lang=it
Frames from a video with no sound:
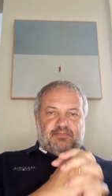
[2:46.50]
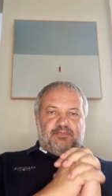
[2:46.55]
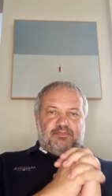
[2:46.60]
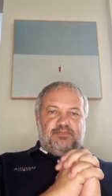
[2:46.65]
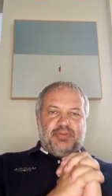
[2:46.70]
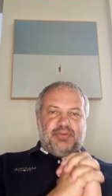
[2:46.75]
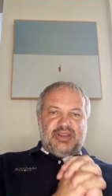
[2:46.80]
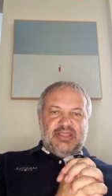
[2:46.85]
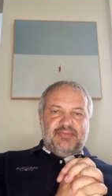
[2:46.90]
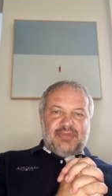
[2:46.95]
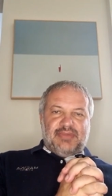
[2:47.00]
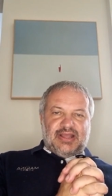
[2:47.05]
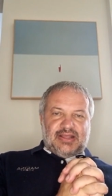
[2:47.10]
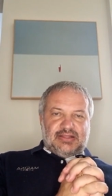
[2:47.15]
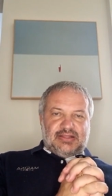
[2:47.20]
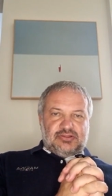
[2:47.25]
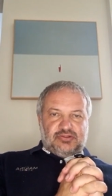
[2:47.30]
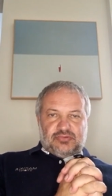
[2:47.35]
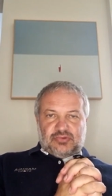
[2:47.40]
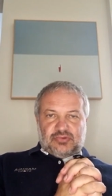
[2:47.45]

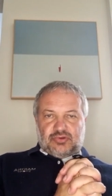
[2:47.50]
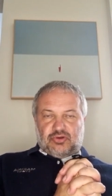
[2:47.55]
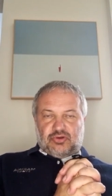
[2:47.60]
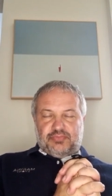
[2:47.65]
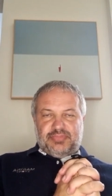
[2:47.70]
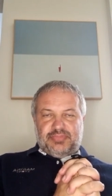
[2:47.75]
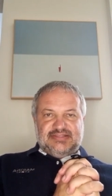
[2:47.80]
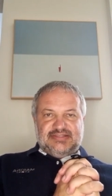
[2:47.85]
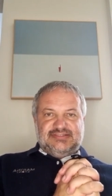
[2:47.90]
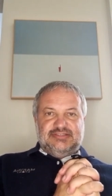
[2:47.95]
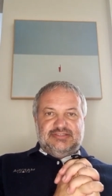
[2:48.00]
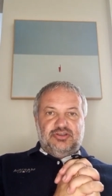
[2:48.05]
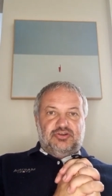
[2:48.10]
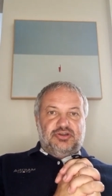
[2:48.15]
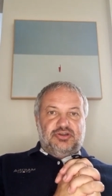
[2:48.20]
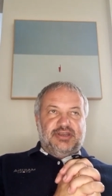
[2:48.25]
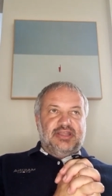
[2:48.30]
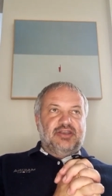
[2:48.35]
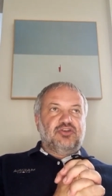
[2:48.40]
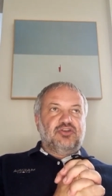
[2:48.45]
Prima
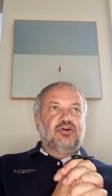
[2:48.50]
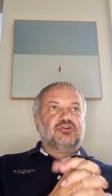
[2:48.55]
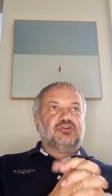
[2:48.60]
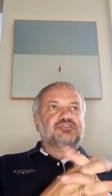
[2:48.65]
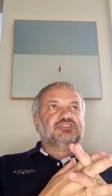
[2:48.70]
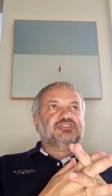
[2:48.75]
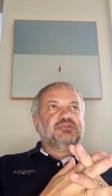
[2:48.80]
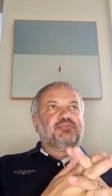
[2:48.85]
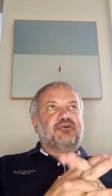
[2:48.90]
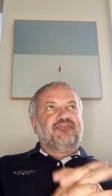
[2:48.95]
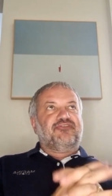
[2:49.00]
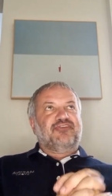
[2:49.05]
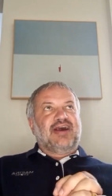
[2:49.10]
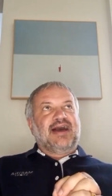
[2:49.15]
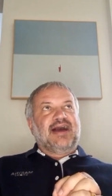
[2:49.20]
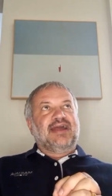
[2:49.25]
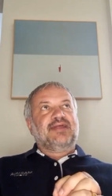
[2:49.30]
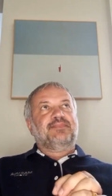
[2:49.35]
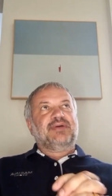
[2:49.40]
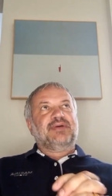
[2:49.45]
obiezione, non si può
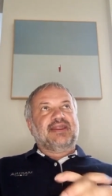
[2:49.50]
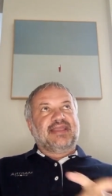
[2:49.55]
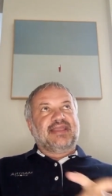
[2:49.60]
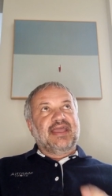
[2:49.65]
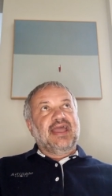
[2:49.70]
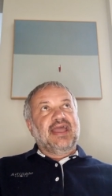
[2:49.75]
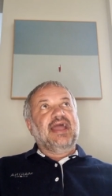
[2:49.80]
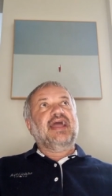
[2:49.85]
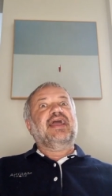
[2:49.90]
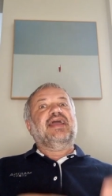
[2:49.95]
fare perché è